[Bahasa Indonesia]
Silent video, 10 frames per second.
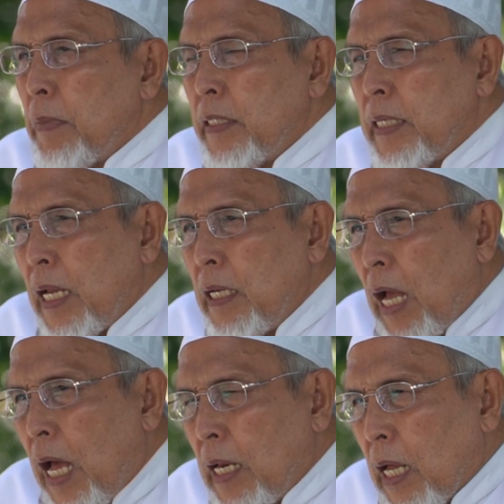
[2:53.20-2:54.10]
dan
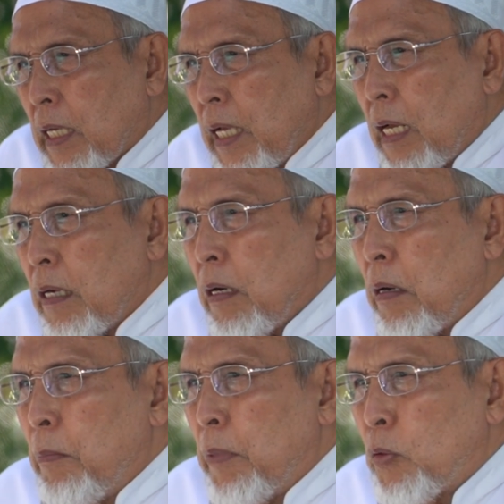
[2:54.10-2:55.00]
menjadi anak
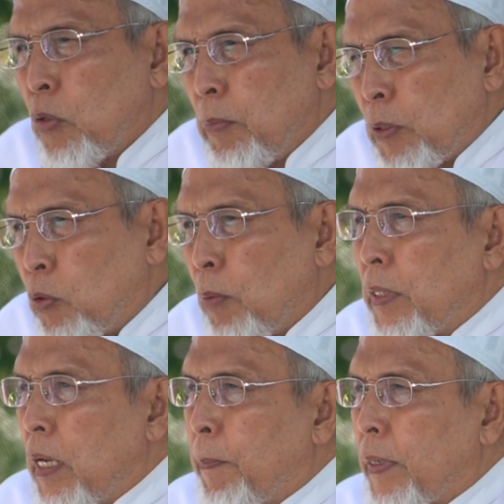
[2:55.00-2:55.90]
yang
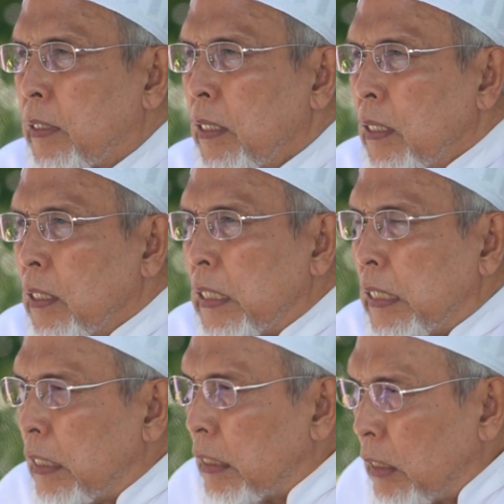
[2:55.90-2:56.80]
betul-betul mendapat
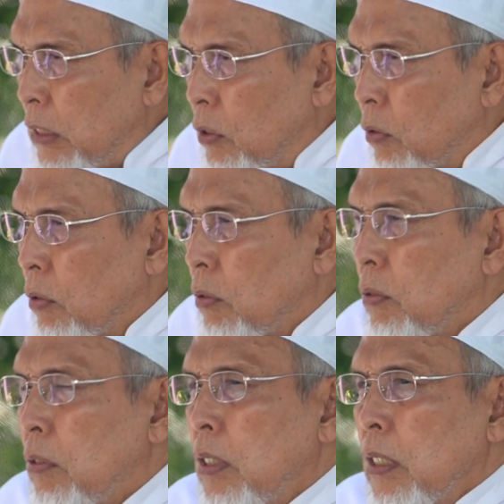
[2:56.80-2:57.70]

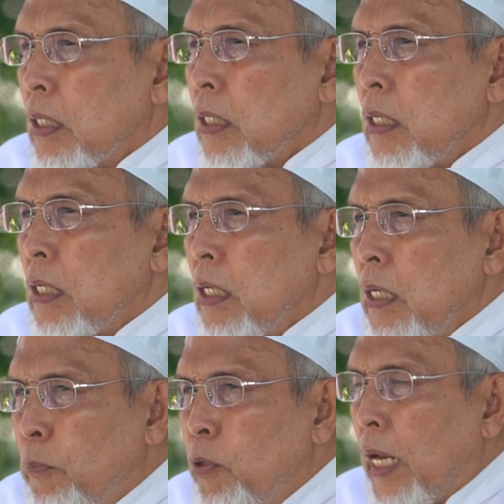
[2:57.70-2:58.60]
ridho
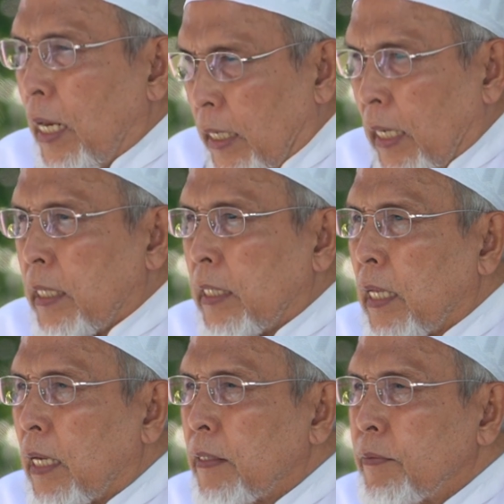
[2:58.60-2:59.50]
ibu dan ayah
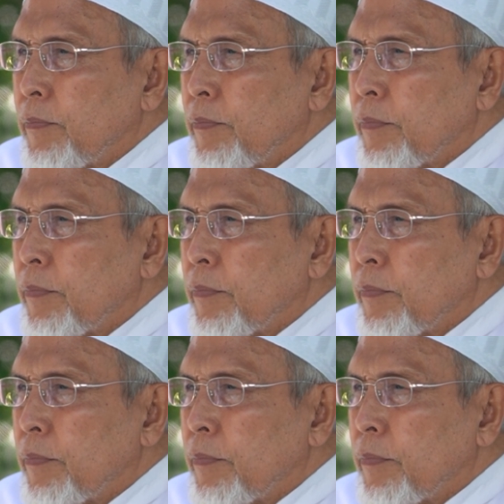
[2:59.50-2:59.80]
kita.